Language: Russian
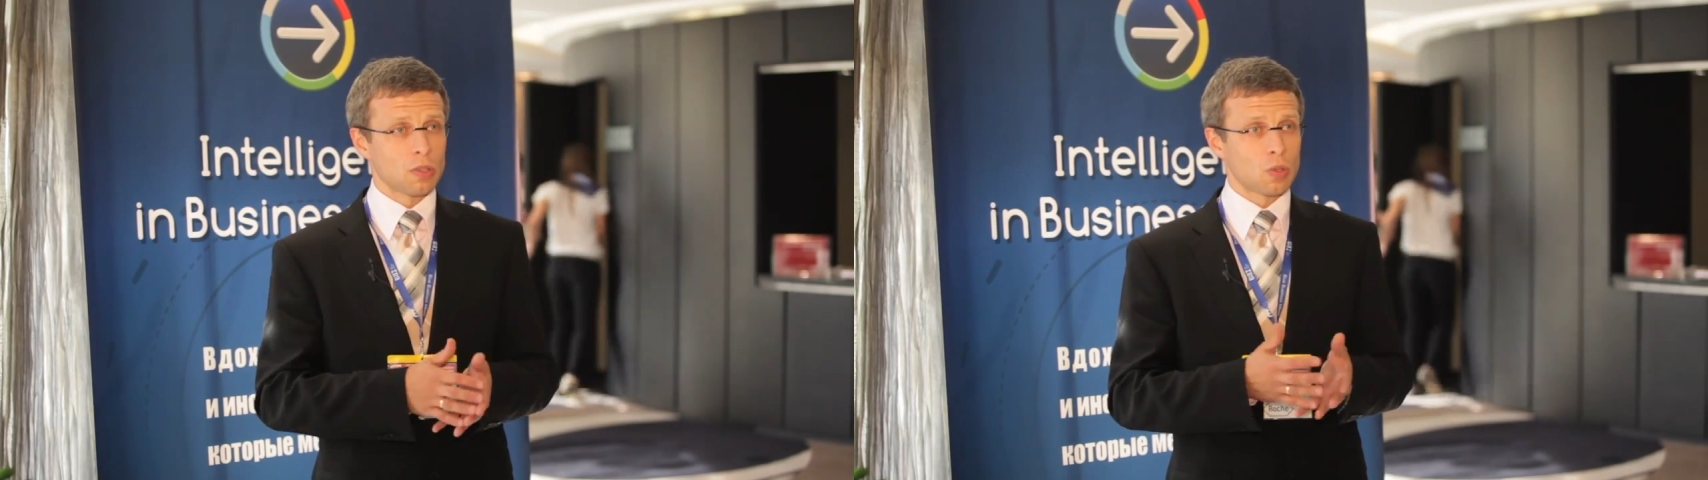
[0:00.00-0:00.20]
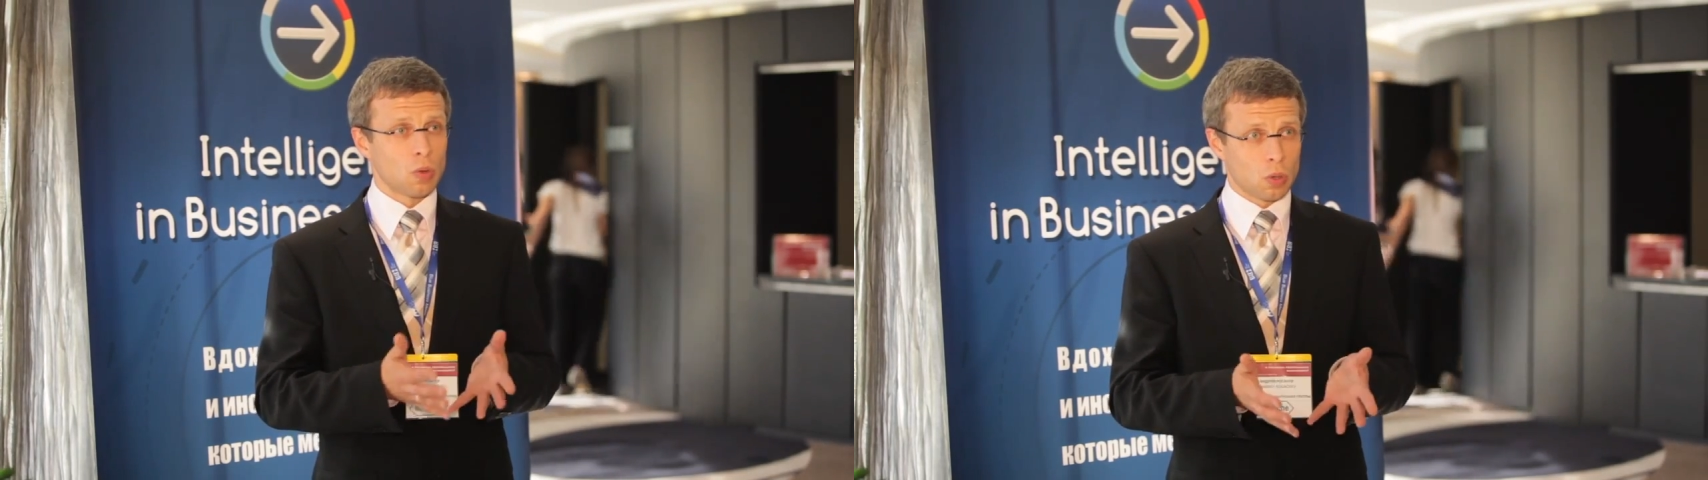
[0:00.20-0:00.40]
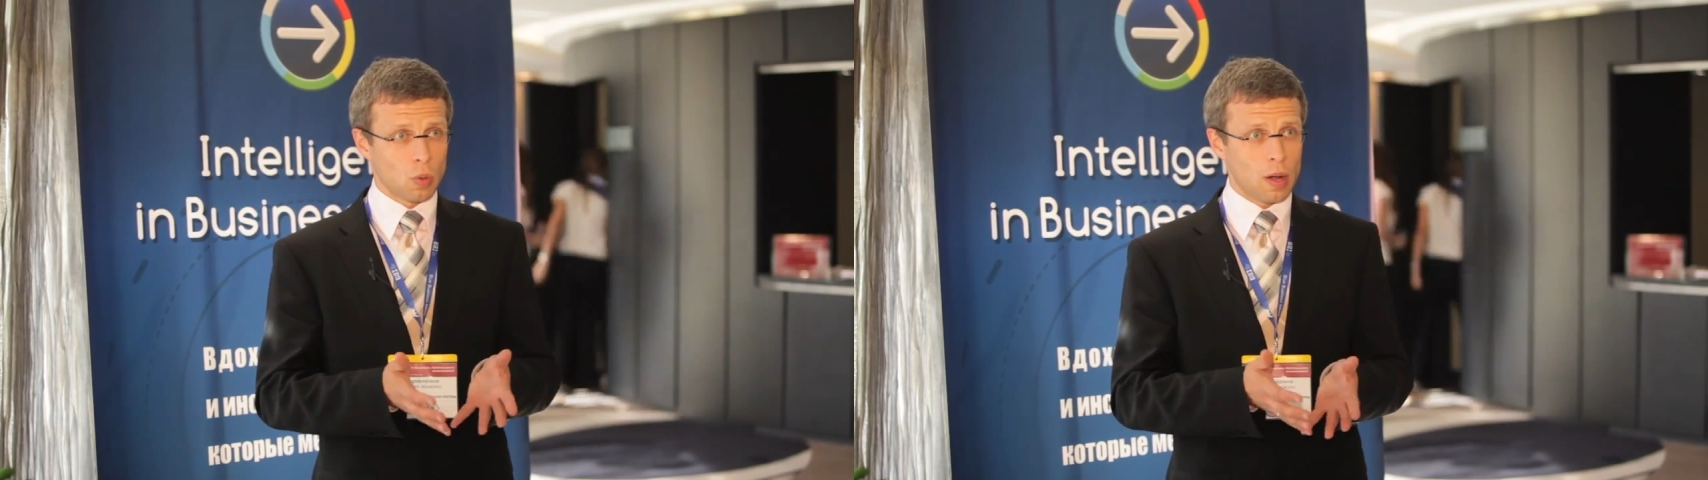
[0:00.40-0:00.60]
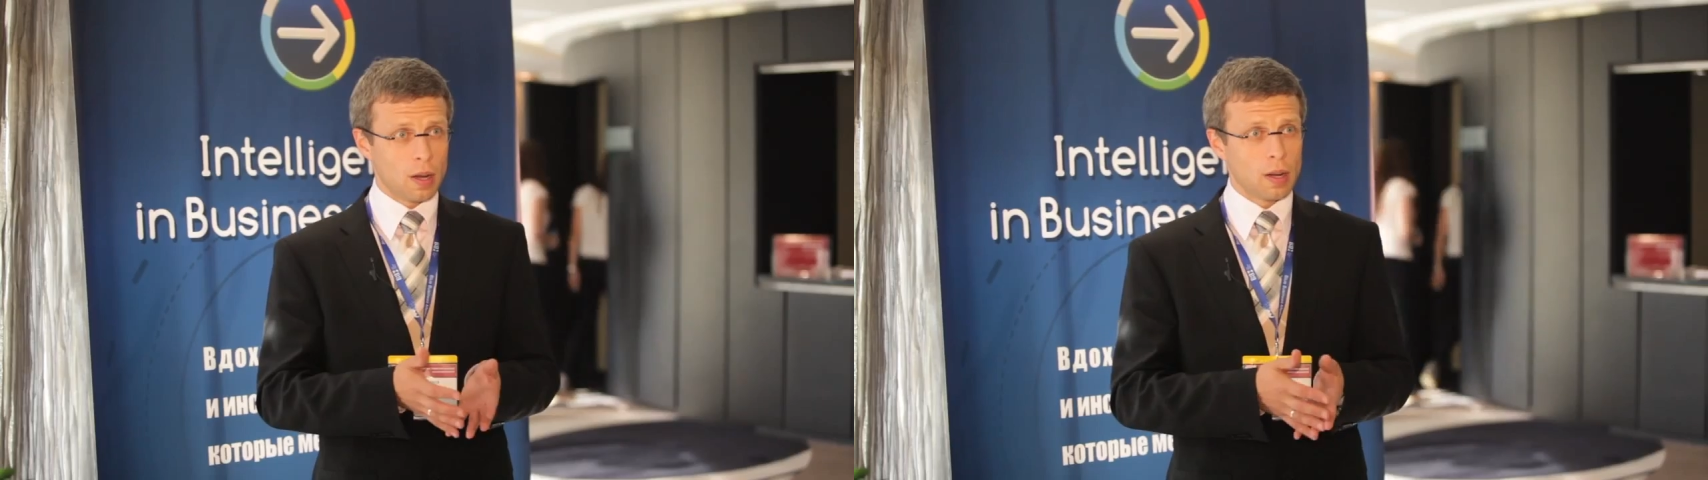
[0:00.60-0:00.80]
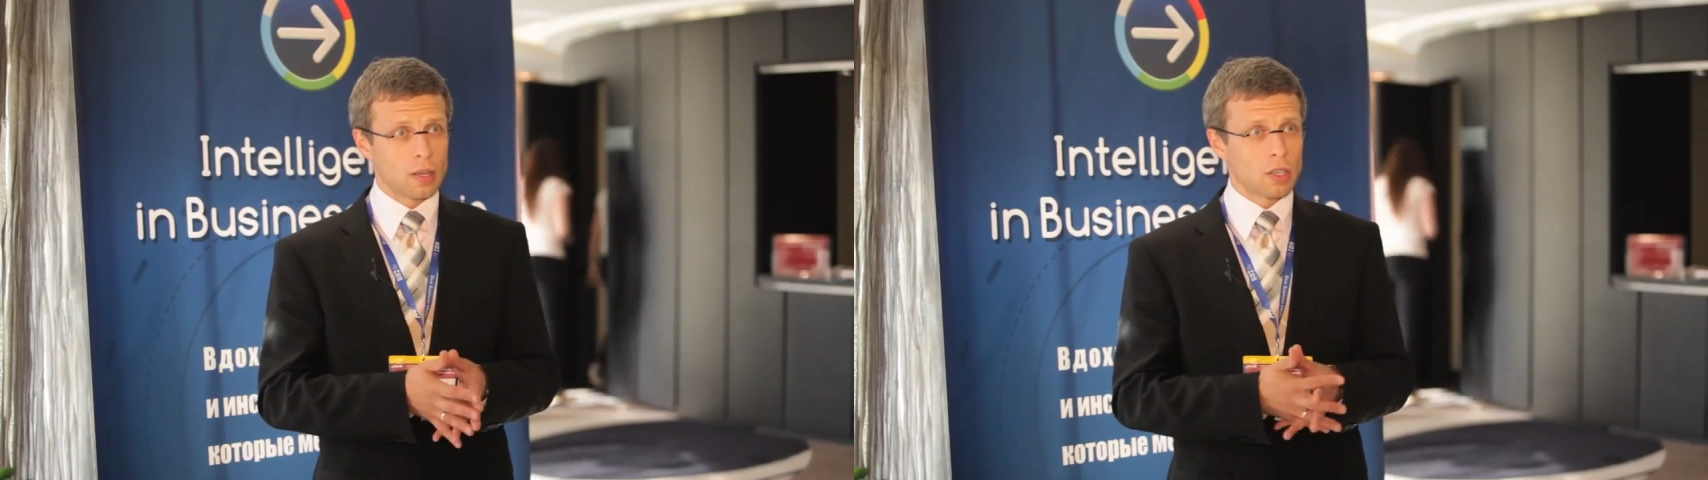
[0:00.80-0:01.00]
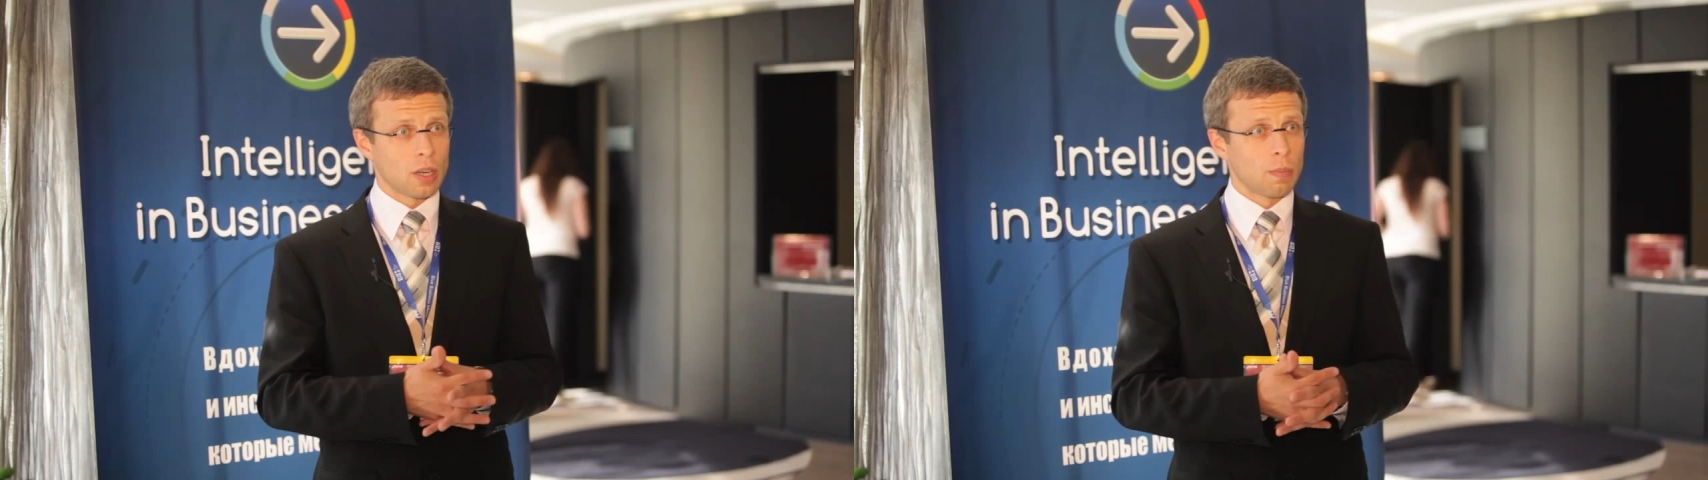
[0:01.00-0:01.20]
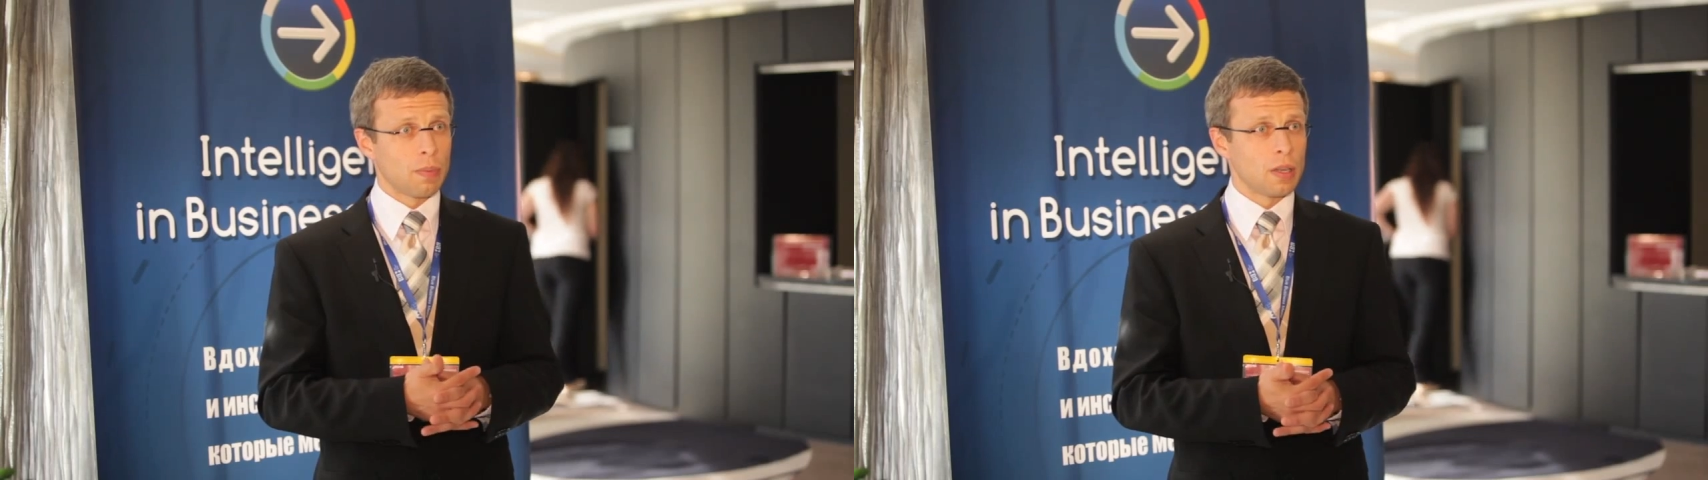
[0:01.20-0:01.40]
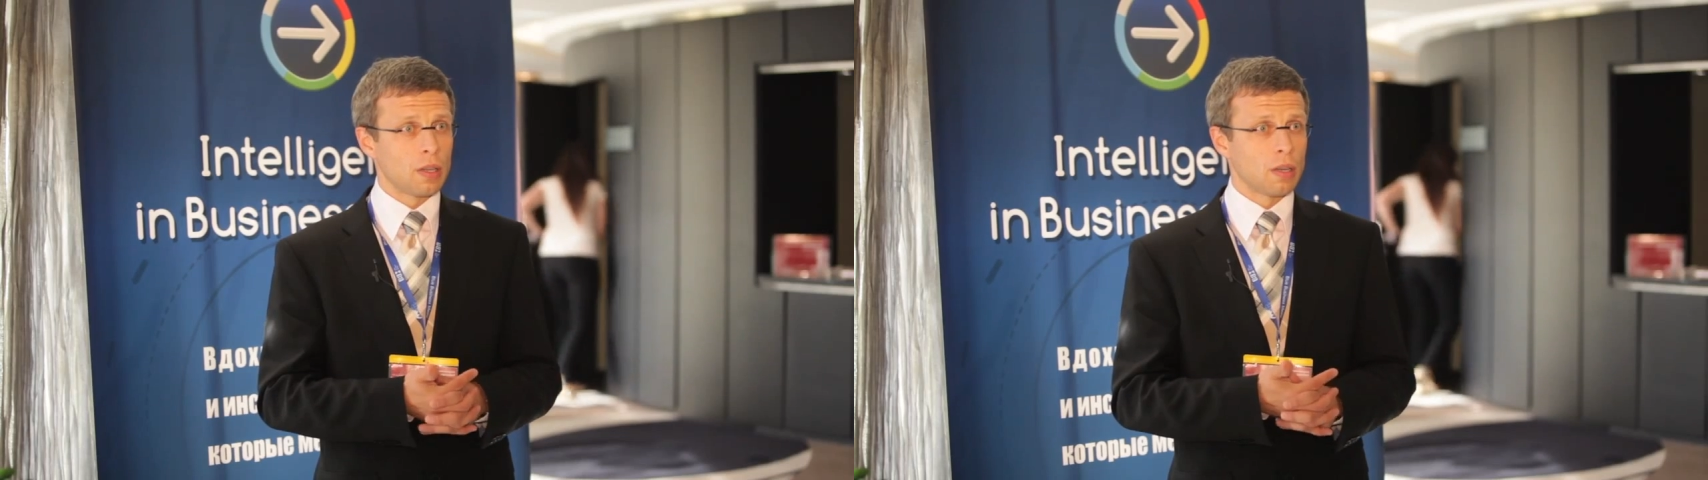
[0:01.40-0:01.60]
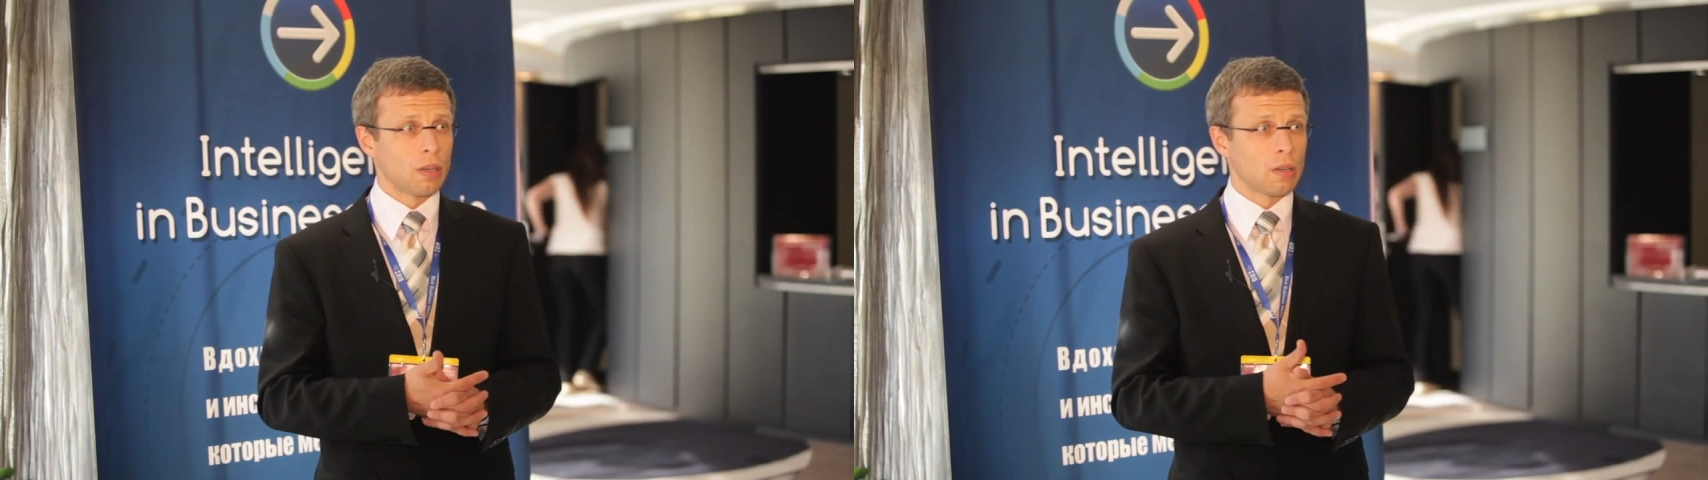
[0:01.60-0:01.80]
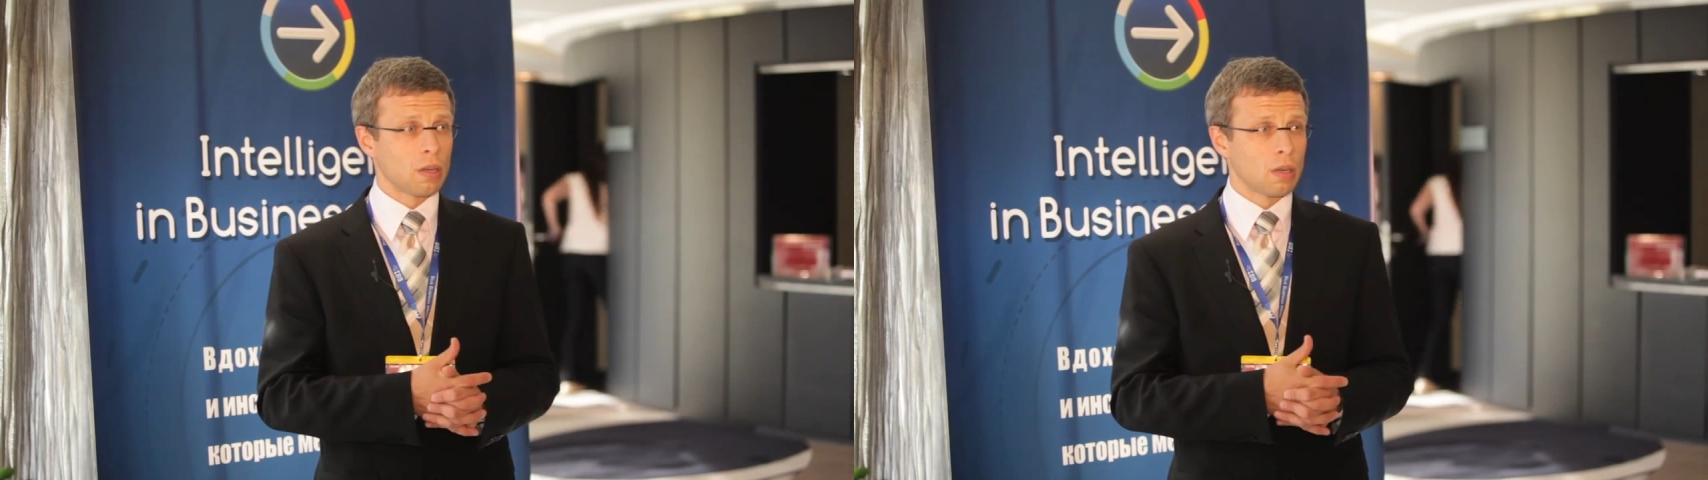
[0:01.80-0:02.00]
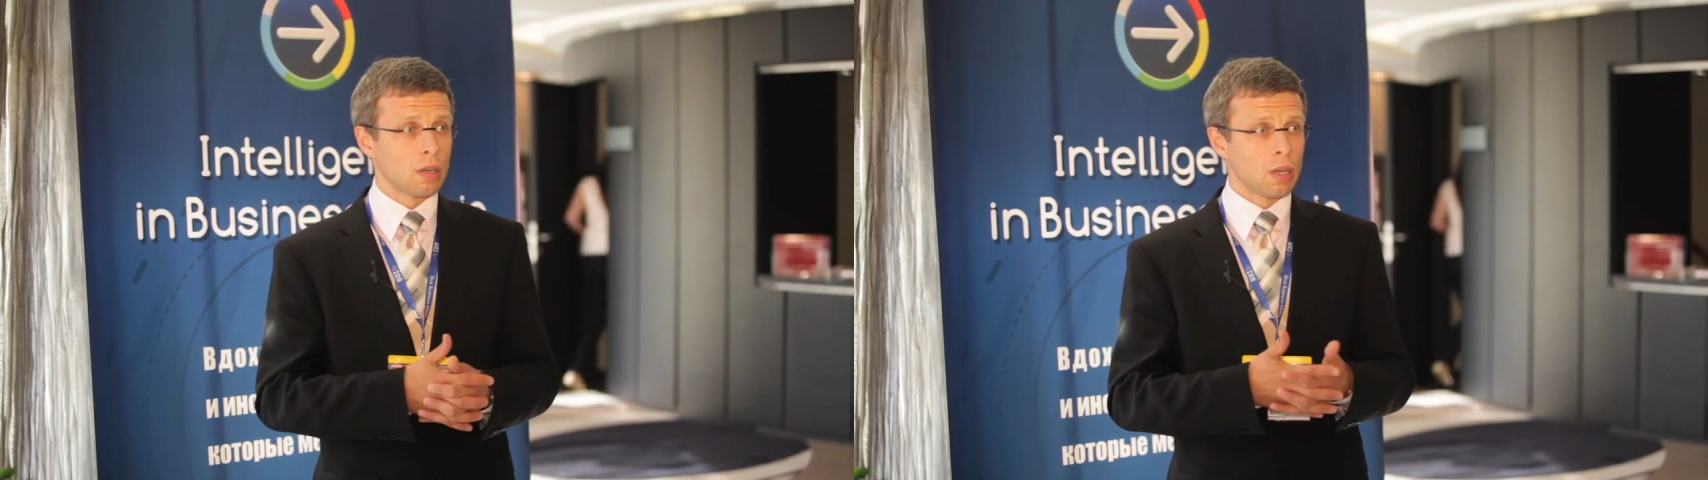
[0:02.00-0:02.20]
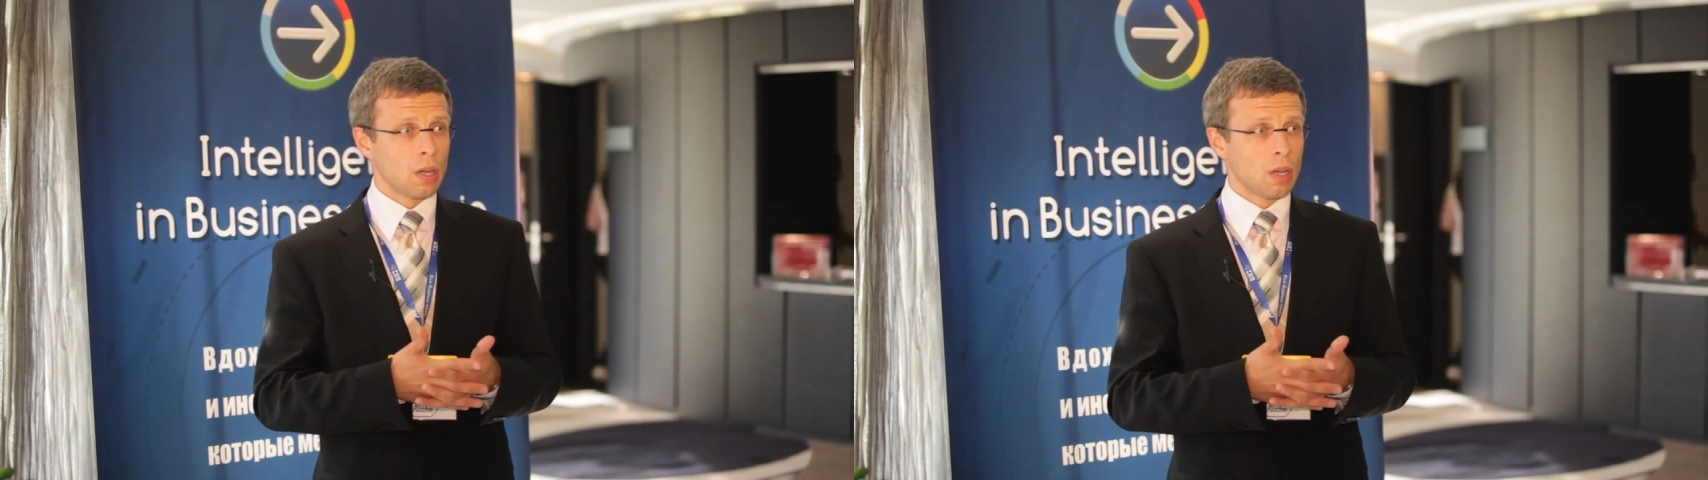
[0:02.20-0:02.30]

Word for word: что актуально для нашей компании, это